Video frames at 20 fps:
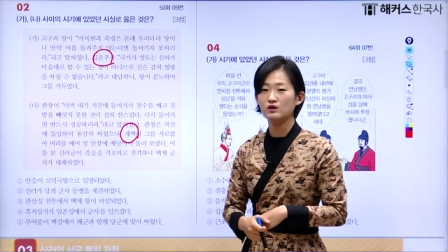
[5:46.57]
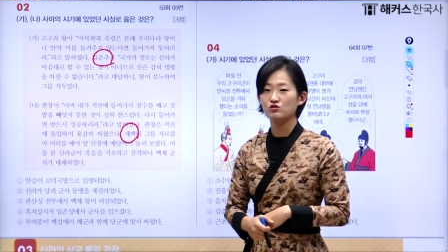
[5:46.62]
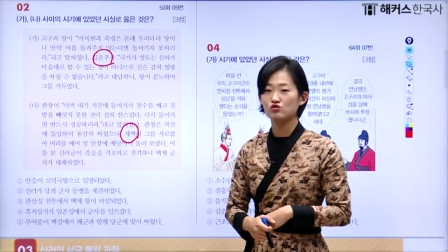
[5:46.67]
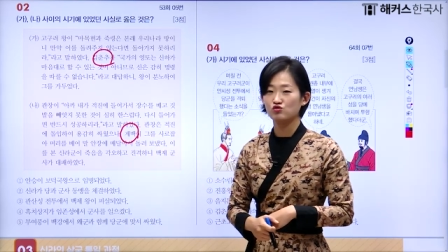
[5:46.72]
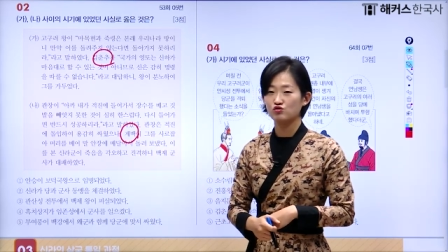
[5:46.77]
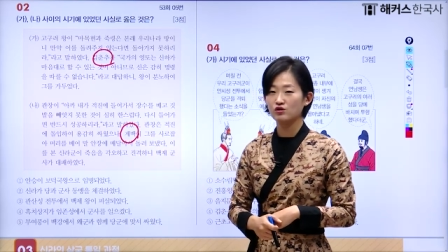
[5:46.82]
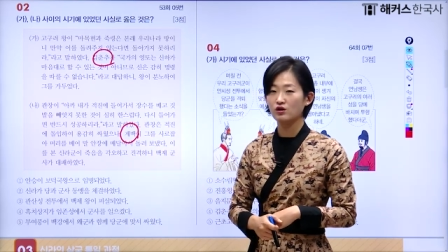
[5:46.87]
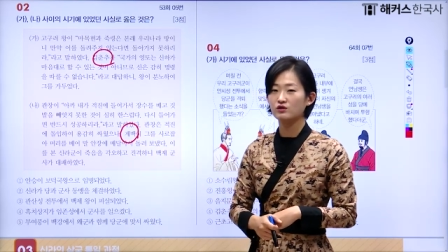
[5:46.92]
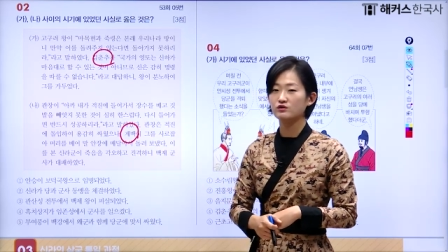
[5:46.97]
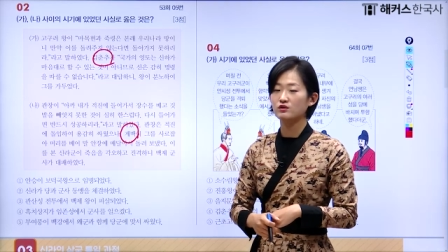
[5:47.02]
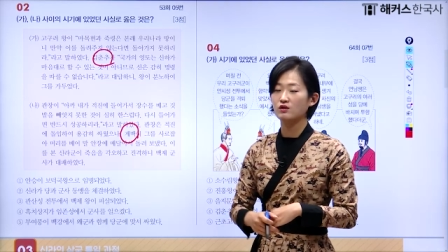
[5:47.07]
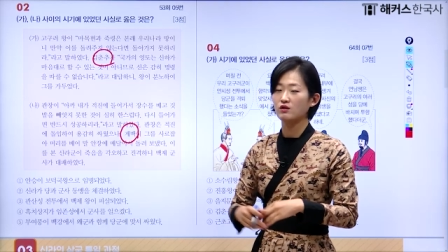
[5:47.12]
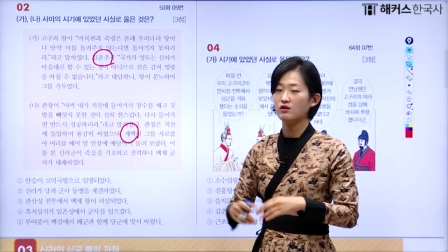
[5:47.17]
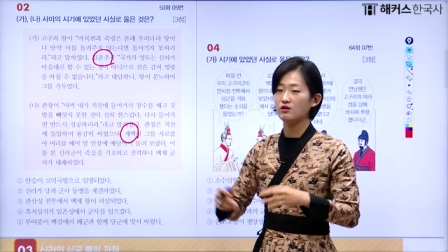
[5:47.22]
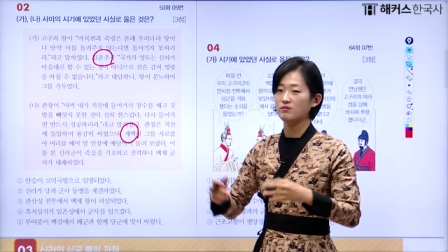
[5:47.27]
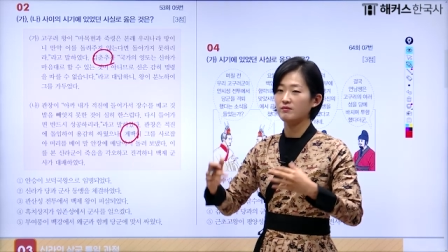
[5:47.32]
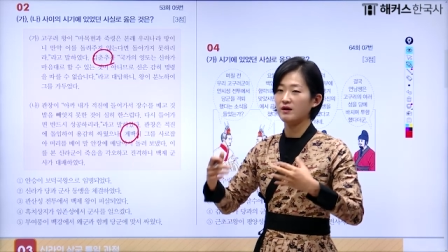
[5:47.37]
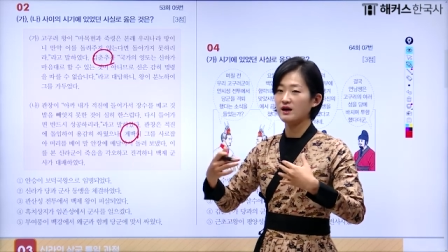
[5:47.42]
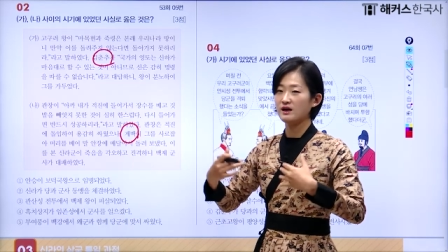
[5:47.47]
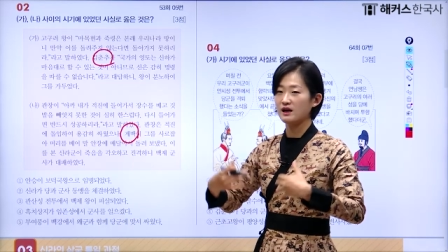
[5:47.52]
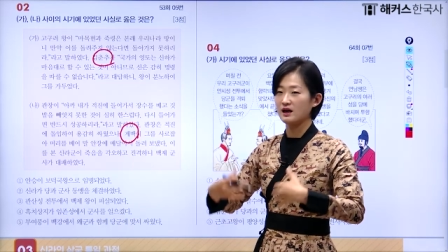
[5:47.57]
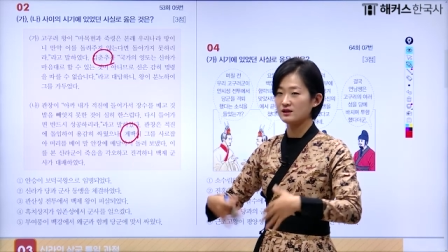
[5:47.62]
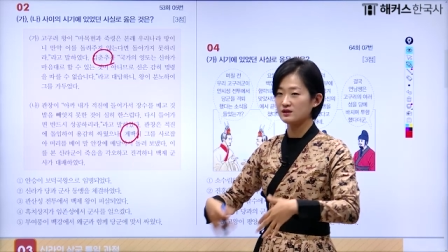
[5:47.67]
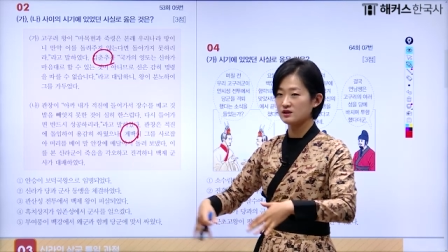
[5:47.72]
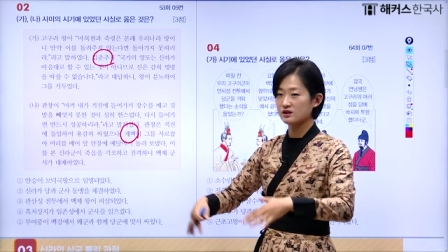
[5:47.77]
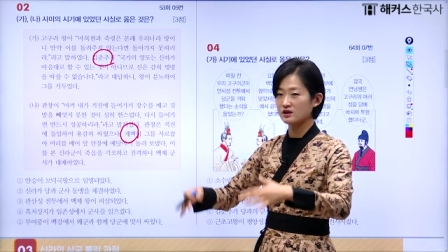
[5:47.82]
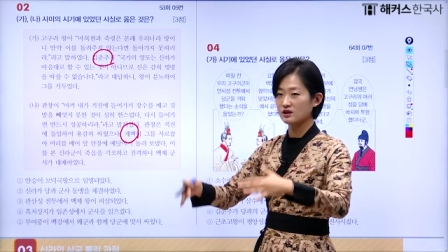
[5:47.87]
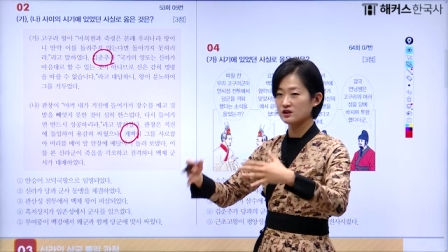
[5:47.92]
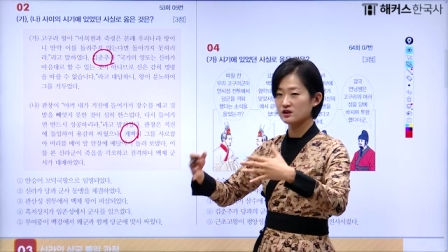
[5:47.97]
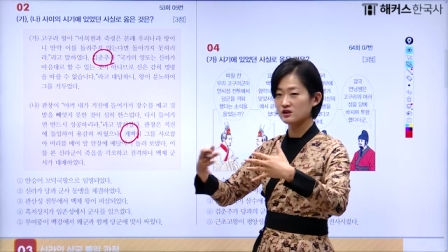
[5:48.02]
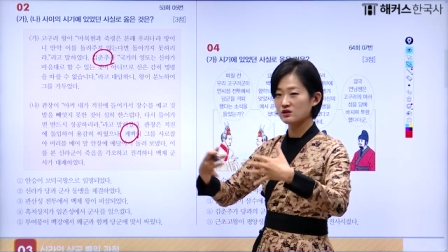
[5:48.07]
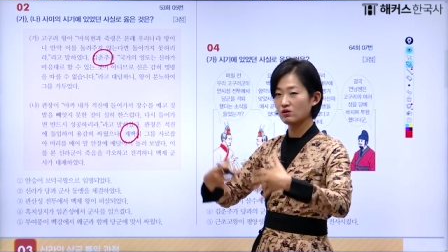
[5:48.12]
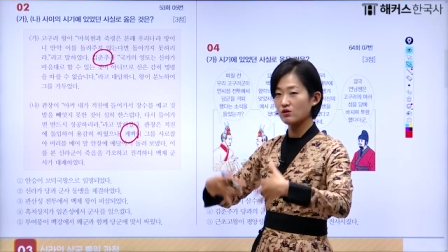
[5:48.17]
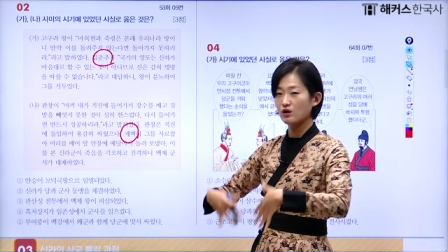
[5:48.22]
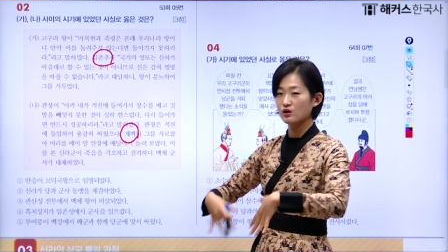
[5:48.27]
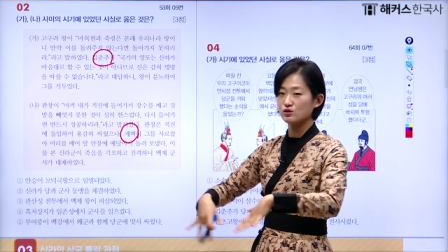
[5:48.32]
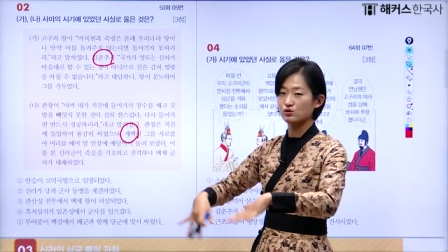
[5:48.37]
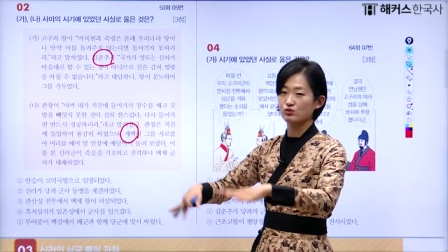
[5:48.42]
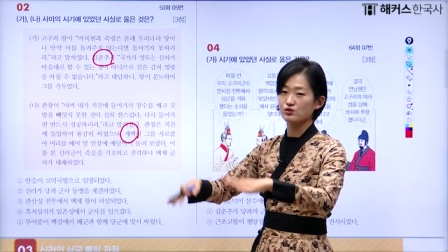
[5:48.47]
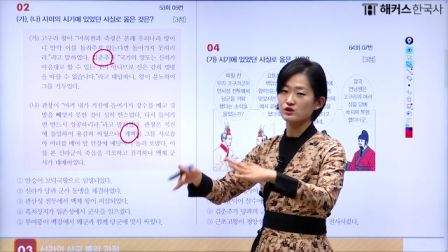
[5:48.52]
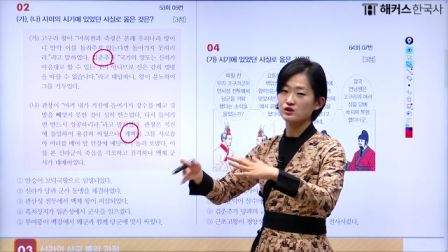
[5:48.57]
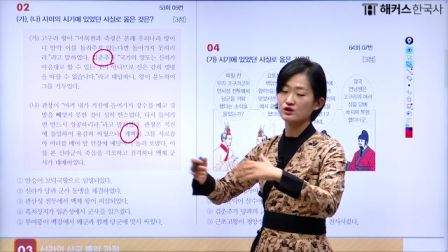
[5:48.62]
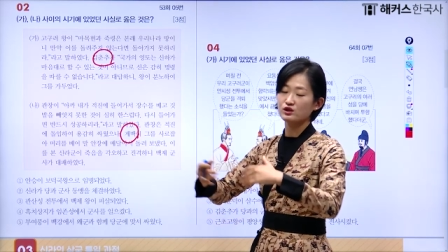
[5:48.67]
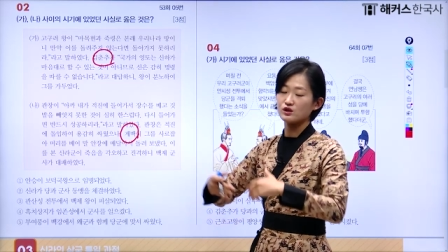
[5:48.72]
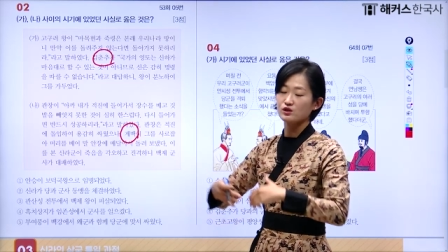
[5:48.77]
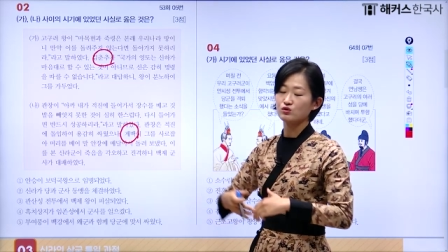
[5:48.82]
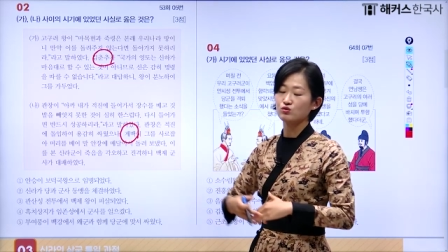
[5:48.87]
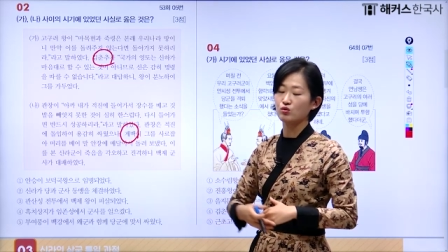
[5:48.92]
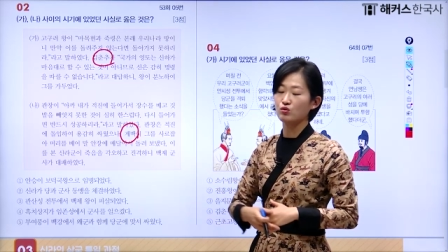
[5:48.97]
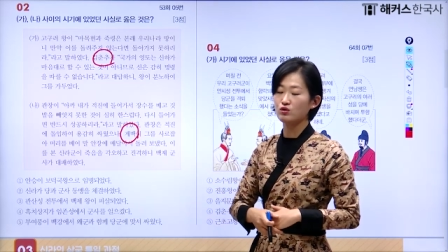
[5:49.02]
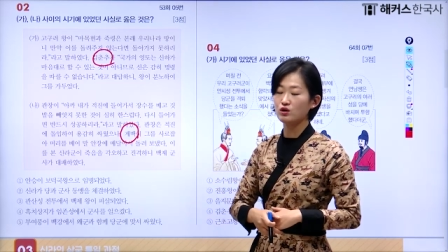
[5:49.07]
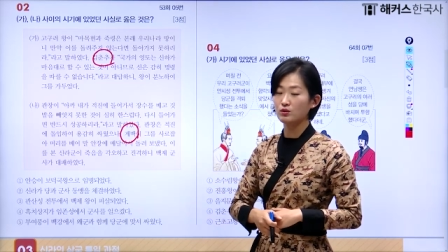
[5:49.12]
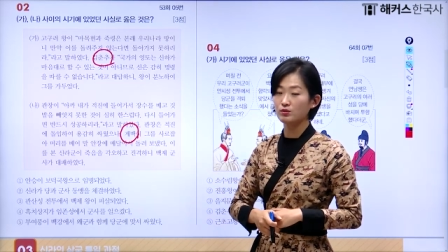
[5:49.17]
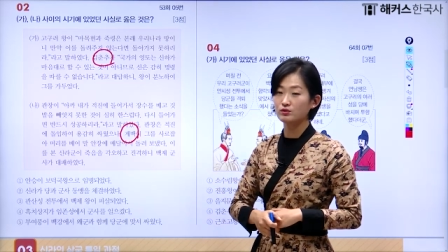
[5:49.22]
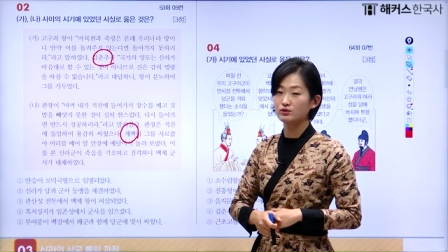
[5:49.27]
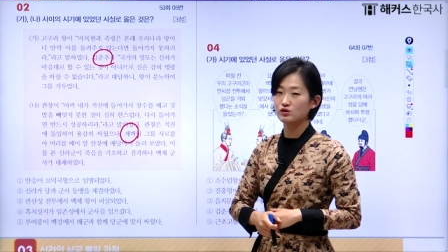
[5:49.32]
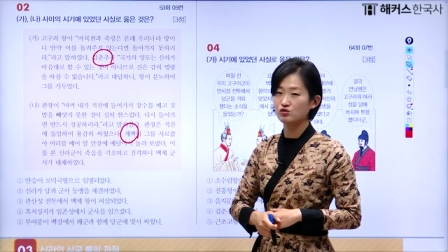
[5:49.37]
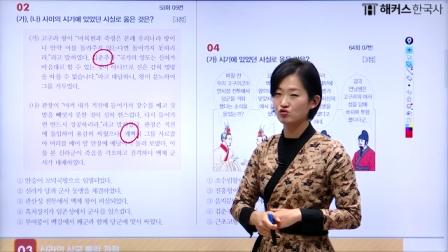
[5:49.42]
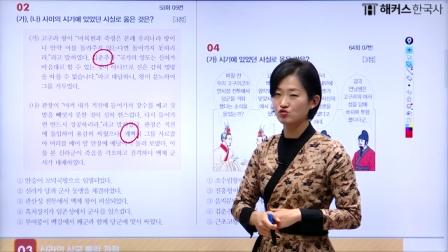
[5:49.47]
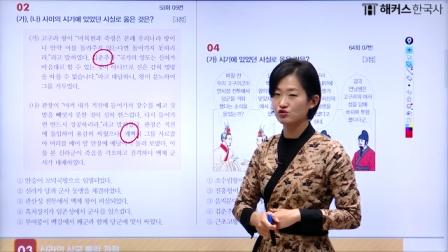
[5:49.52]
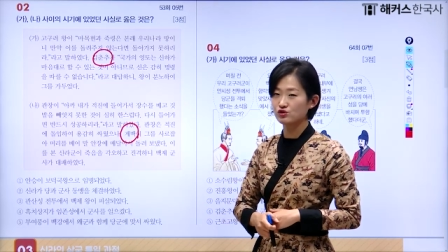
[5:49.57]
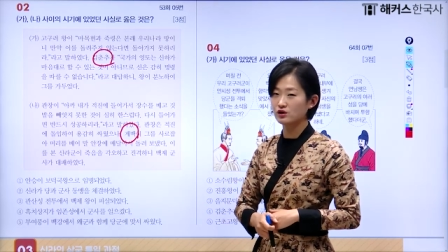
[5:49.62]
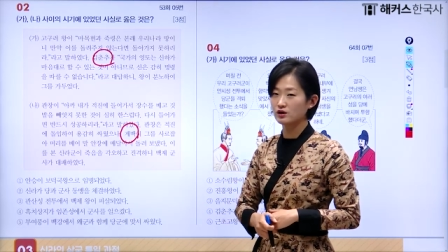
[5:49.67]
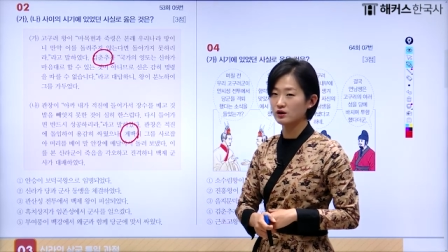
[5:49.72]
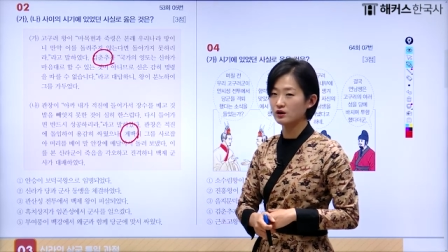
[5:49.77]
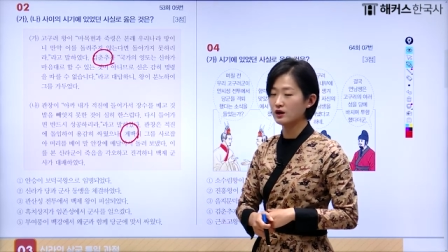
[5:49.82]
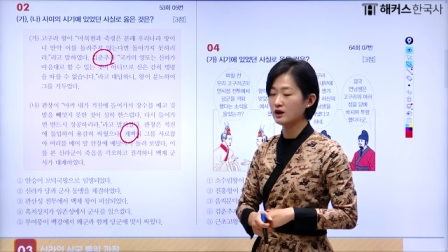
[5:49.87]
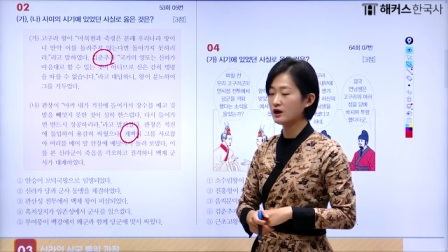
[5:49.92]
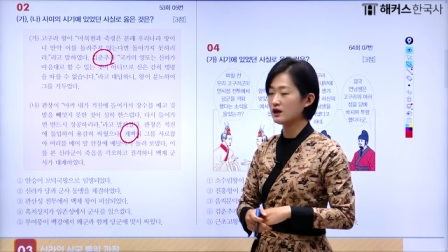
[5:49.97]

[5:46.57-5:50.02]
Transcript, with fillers: 죽여서 말 안장에 실어가지고 시체를 돌려보내주죠.